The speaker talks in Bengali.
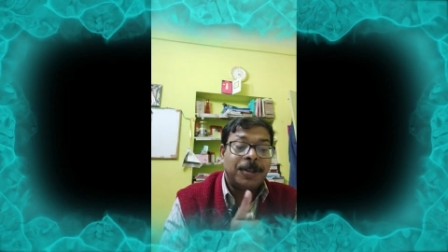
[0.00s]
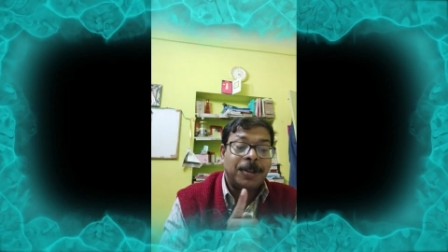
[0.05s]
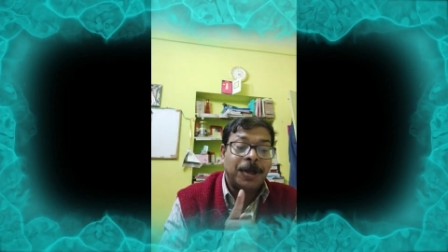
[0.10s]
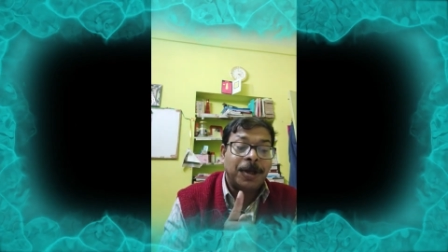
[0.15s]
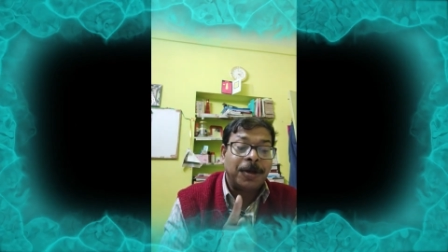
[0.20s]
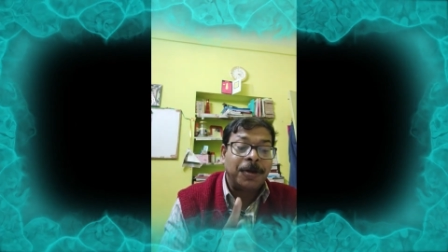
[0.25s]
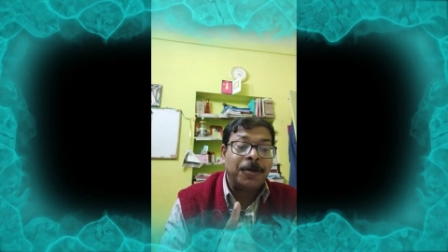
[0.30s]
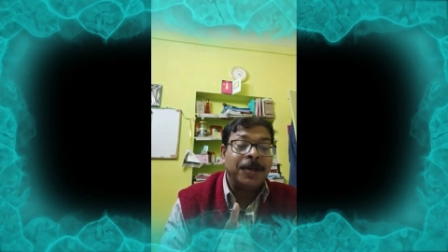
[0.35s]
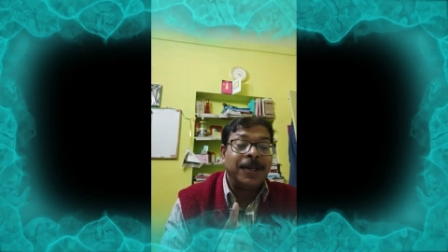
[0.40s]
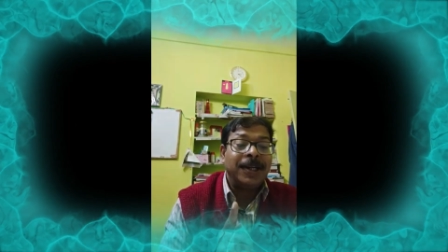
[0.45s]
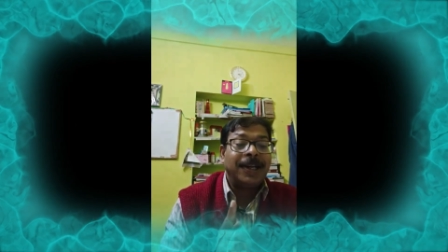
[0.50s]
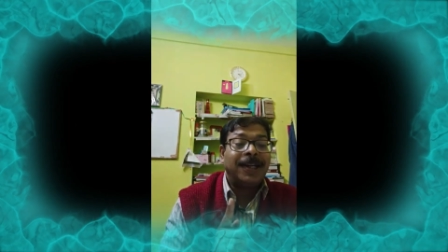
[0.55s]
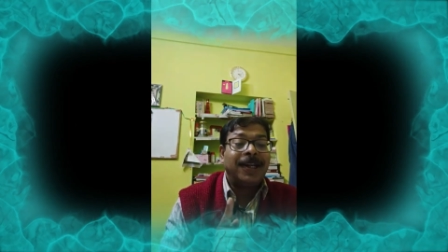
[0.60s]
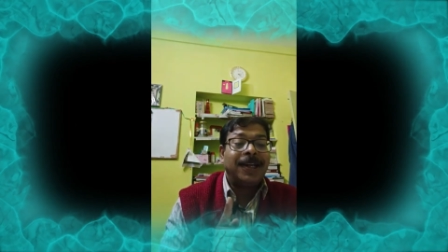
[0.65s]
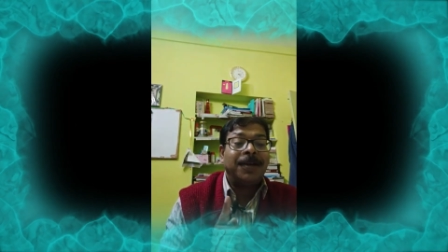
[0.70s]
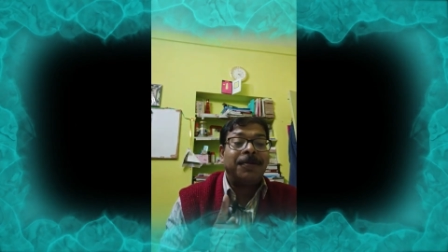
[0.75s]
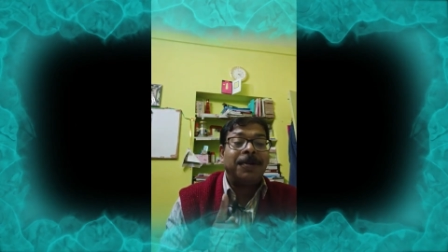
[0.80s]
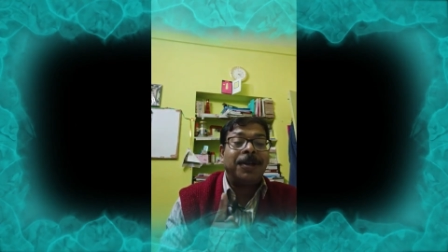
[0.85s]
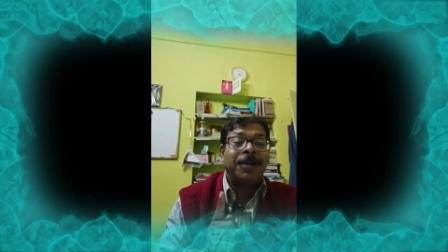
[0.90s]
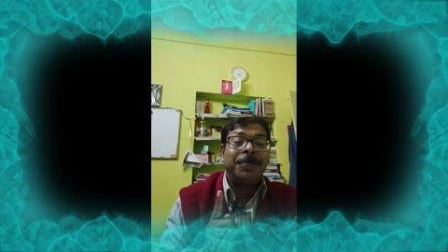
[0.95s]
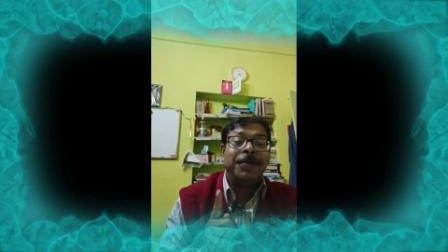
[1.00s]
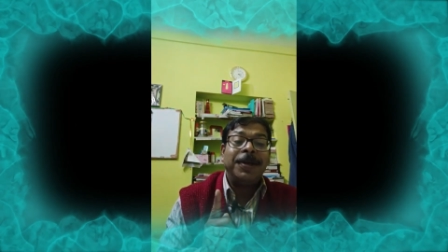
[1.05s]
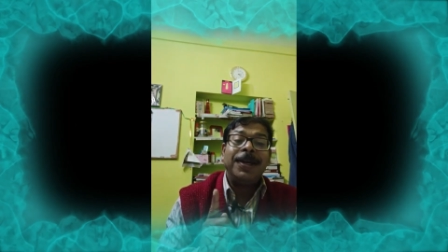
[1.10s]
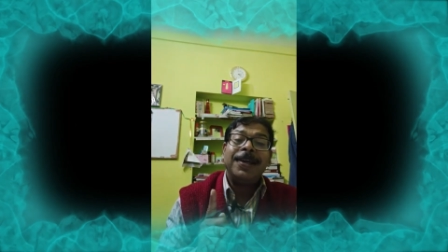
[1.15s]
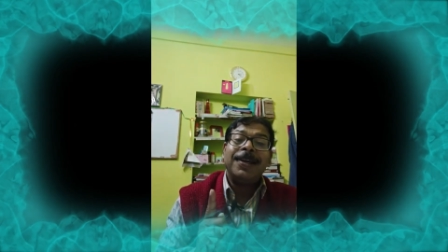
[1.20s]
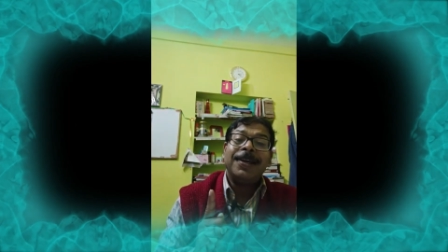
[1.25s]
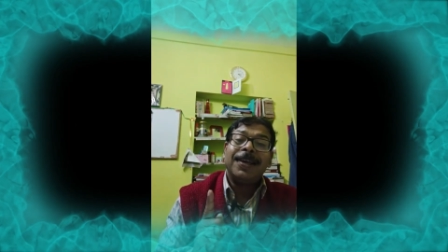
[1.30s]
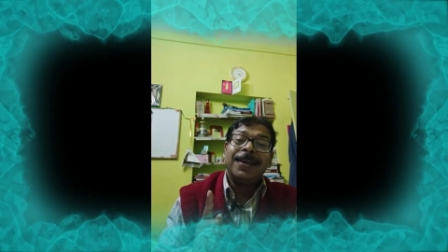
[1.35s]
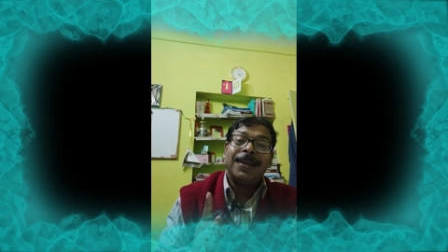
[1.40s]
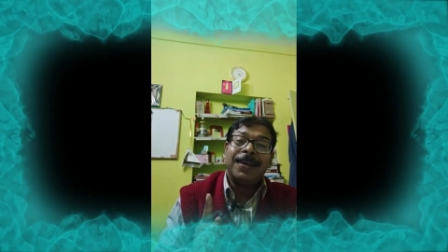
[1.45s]
তখন এটাকে বলা হবে
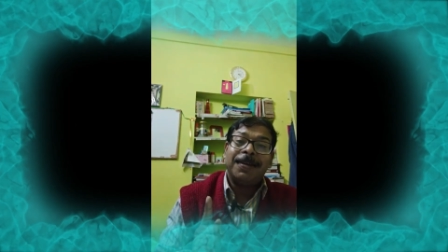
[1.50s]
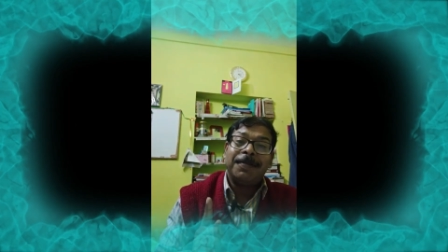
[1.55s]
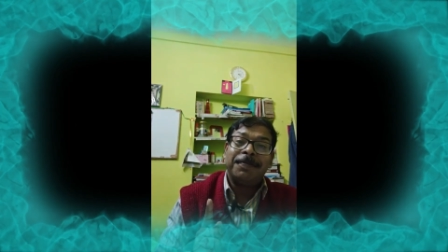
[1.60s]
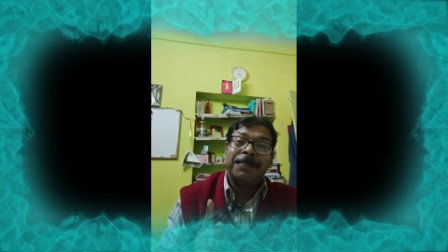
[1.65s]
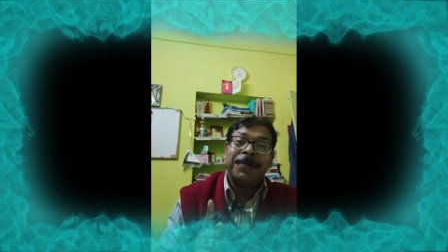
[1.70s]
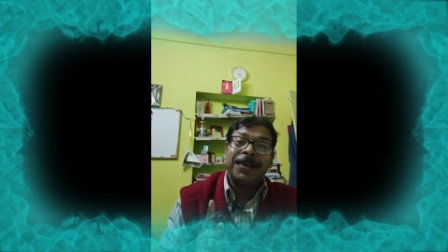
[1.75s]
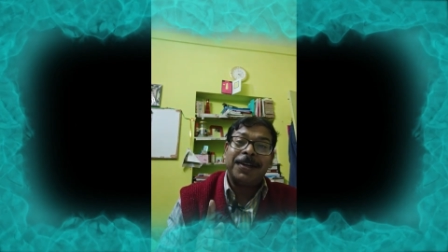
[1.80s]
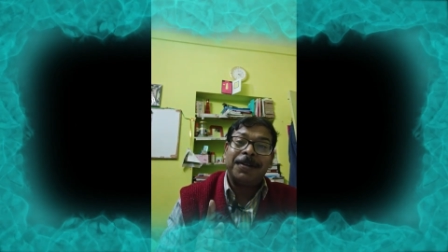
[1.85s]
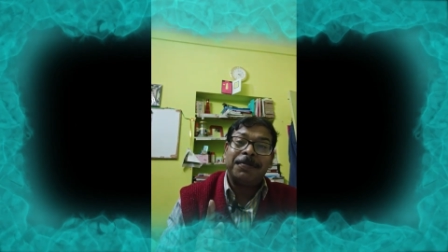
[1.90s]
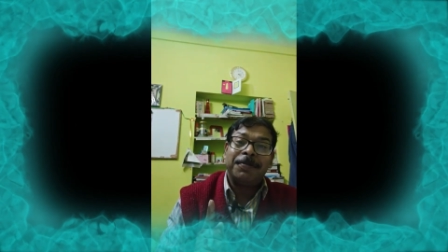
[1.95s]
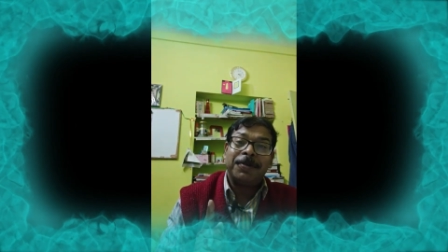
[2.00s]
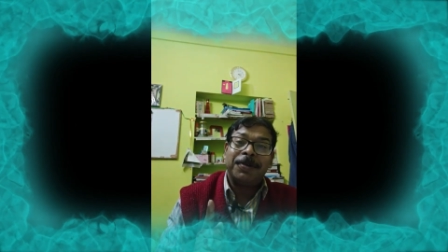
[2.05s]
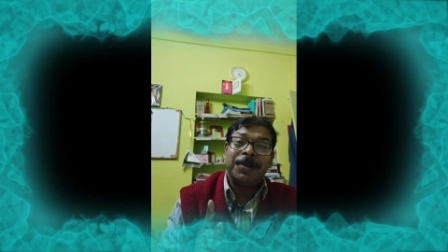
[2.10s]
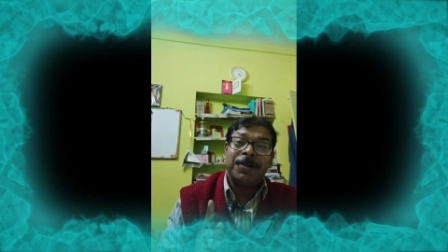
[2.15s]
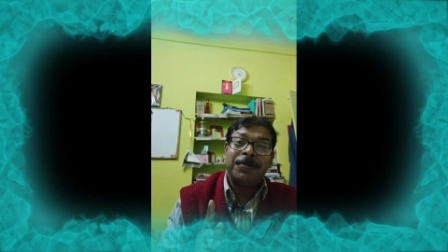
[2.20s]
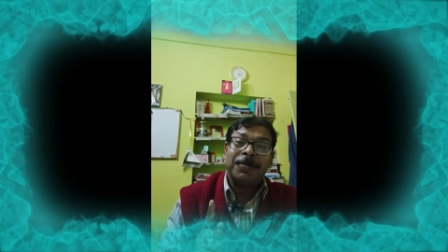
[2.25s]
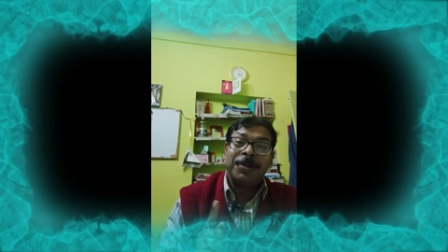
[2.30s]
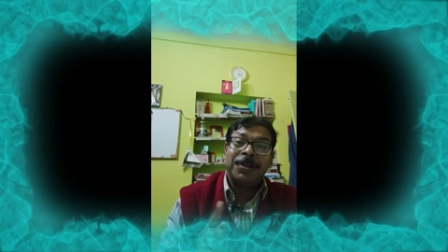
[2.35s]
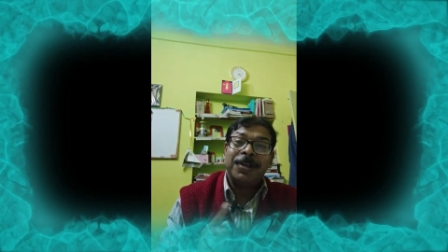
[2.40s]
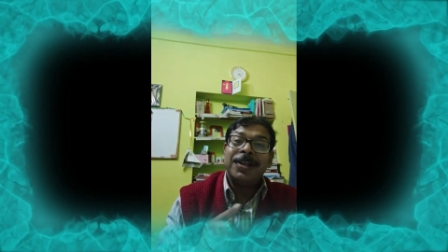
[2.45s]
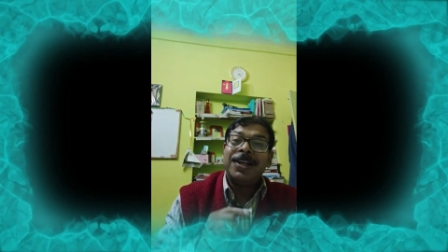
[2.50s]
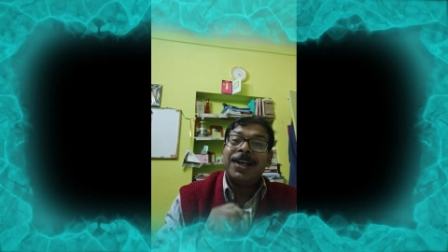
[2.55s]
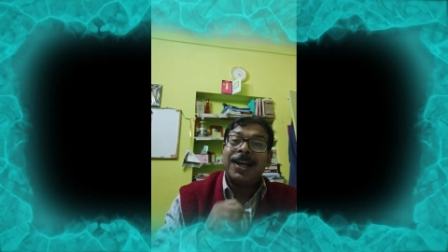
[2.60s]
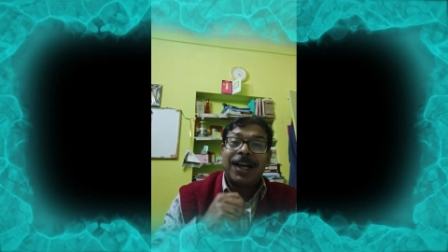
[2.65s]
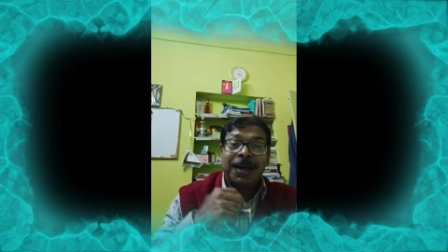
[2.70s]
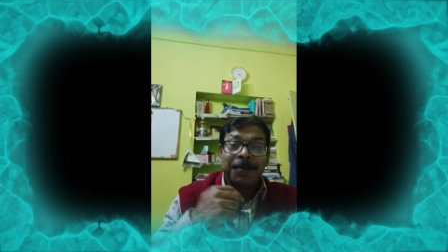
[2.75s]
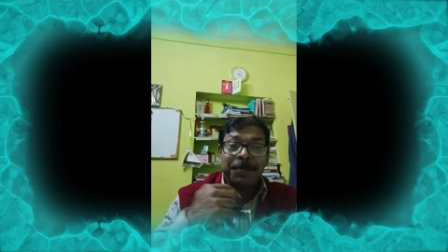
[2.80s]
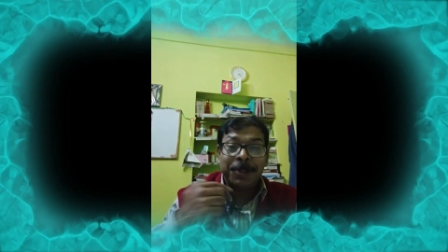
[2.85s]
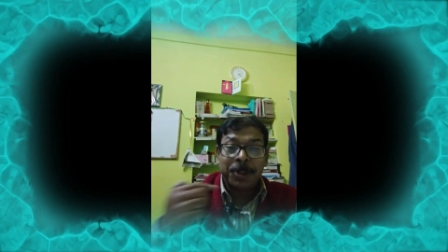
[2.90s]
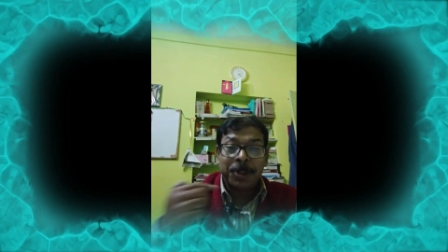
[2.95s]
এমফ্যাটিক প্রোনাউন আমি